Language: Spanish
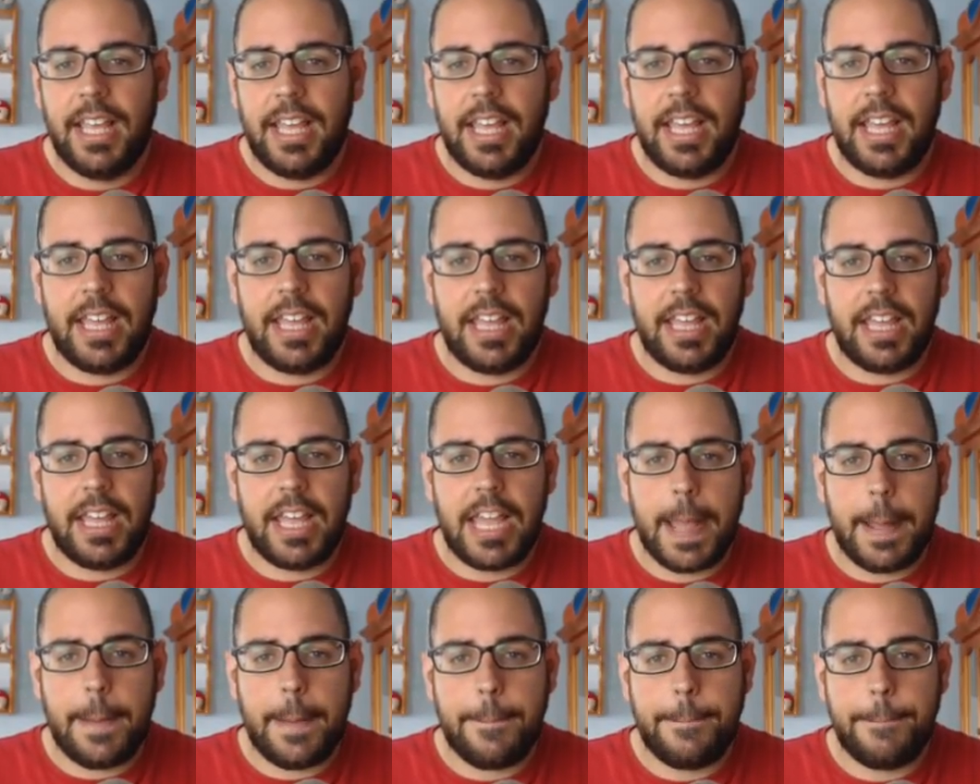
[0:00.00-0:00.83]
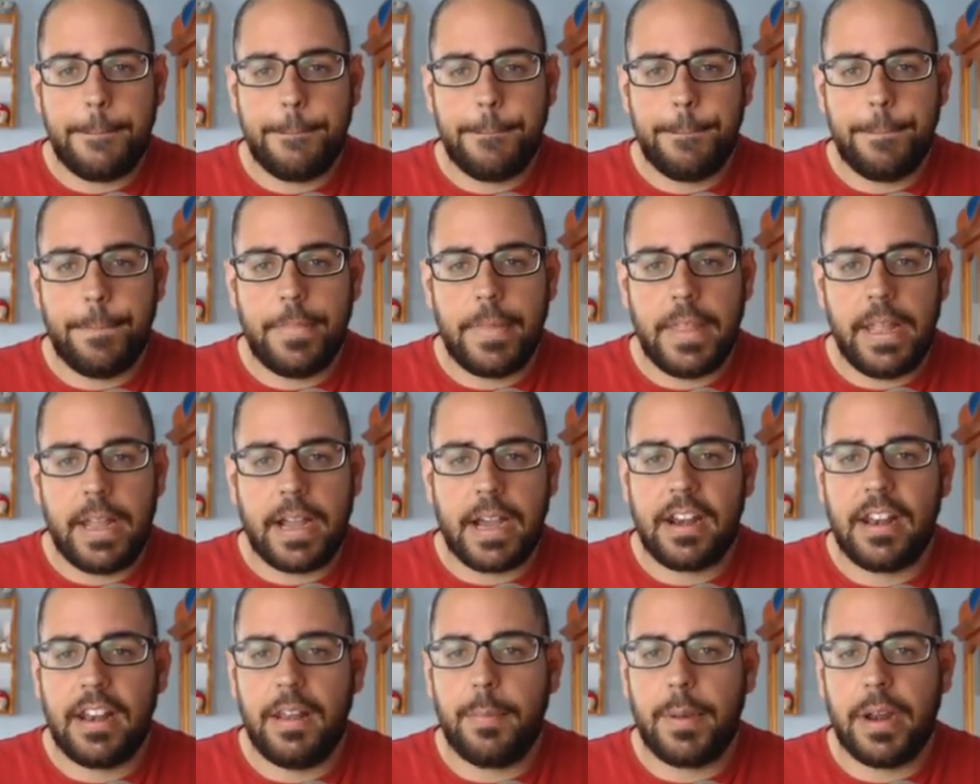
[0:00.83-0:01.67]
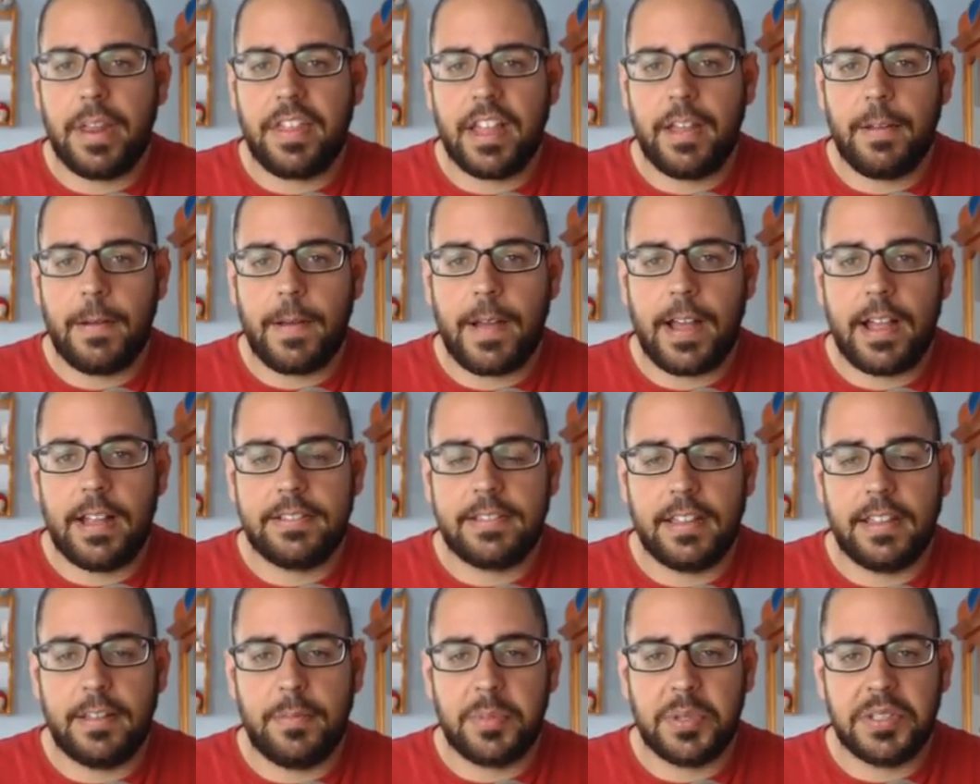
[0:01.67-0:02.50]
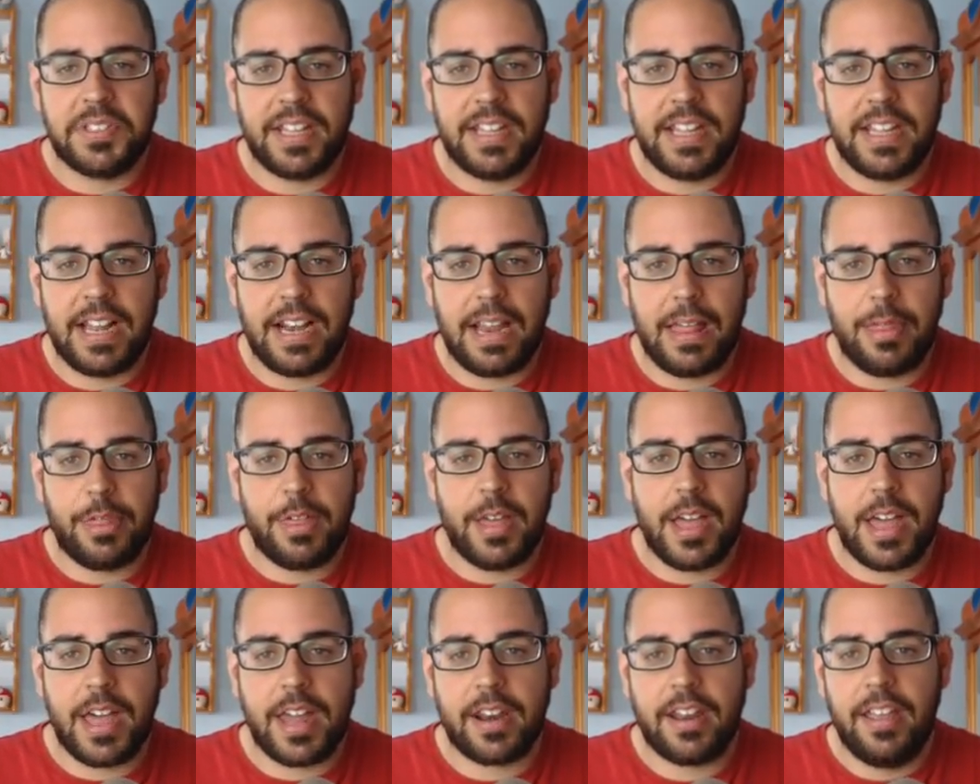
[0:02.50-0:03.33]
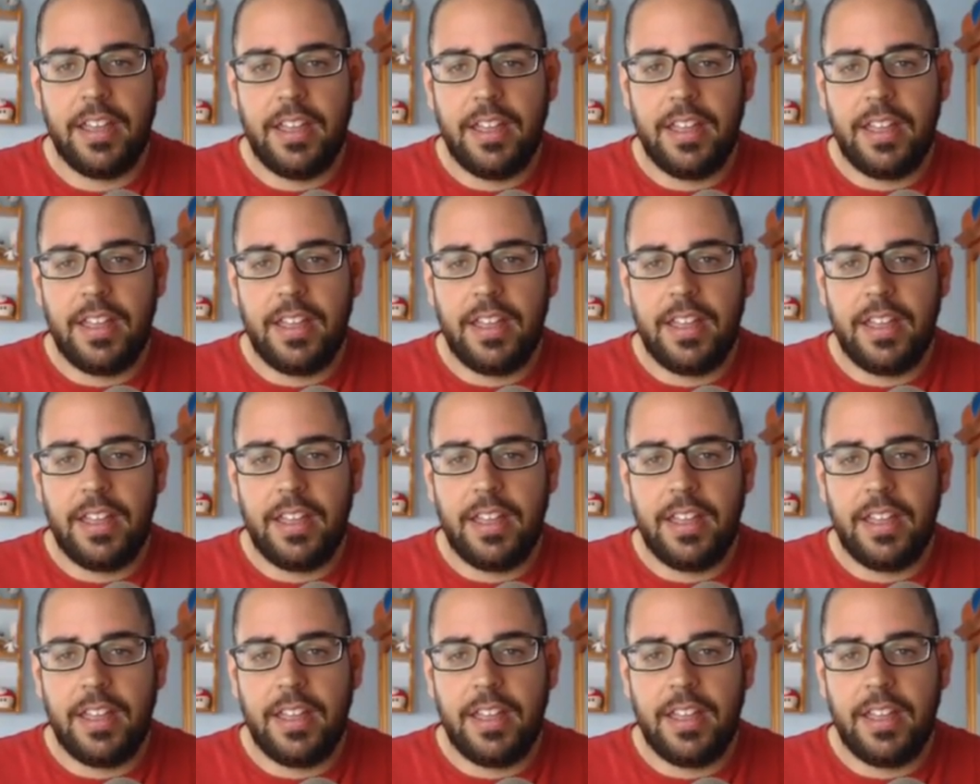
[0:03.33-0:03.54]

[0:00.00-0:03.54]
Eh, y Harley parece que va, está dispuesta ahí a lanzar